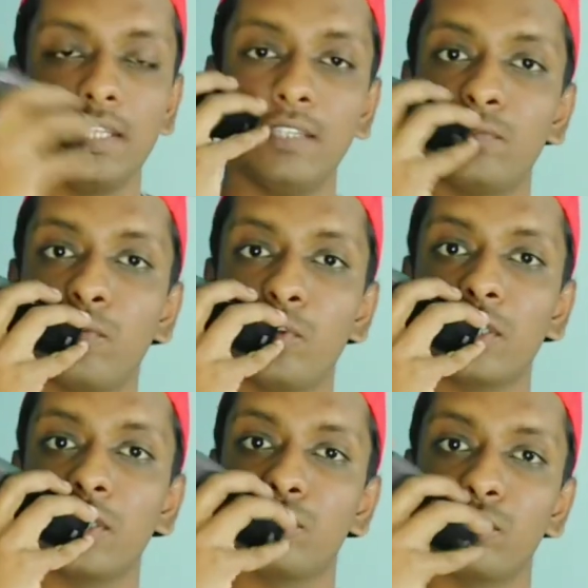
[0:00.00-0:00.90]
फ़ोन के थ्रू
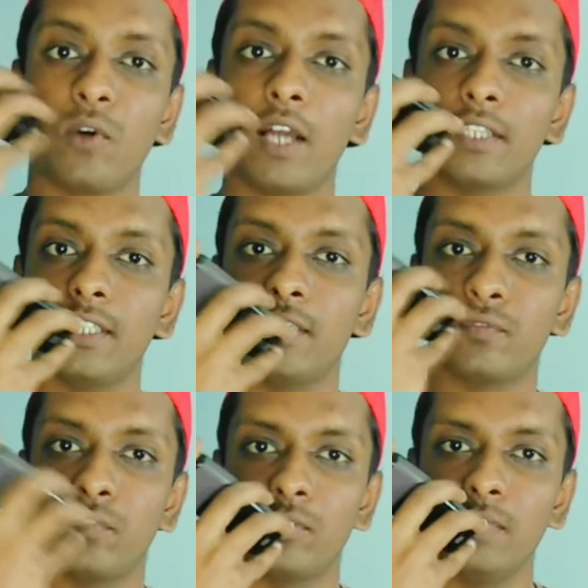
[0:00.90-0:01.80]
आ रही है इस फ़ोन में